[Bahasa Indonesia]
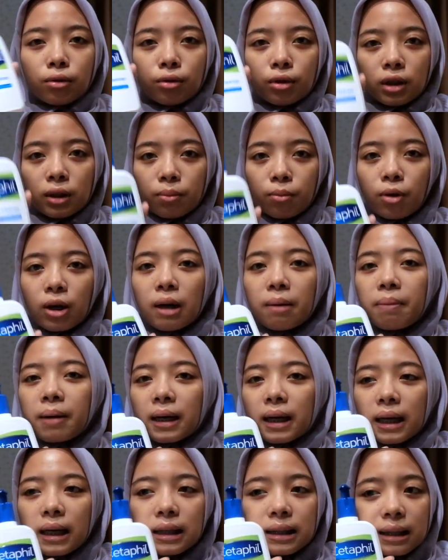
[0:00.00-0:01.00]
cuci muka
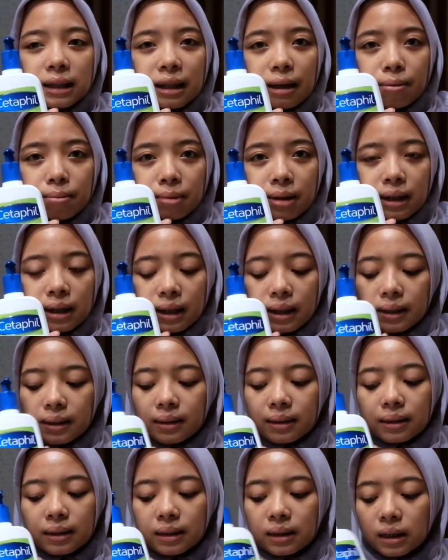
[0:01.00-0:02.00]
pakai cetaphil
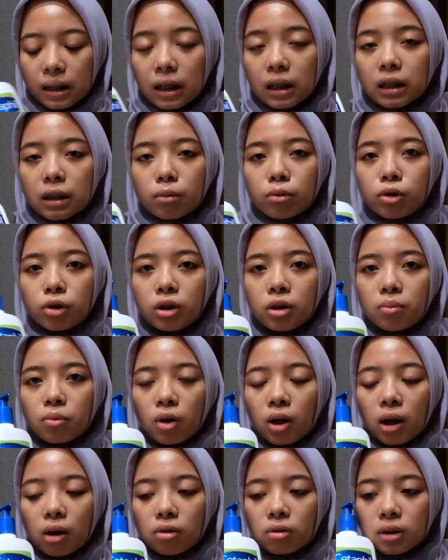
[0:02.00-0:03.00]
ini sabun cuci
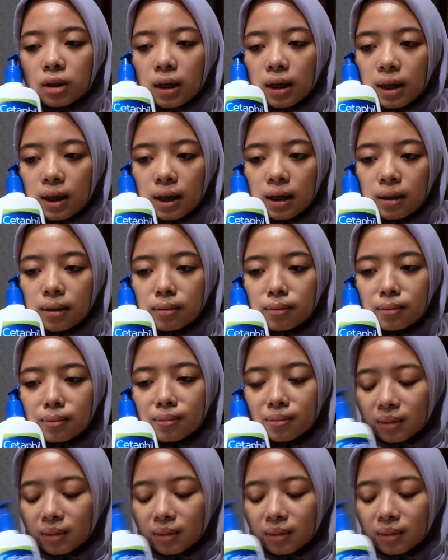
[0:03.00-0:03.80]
muka aku sekarang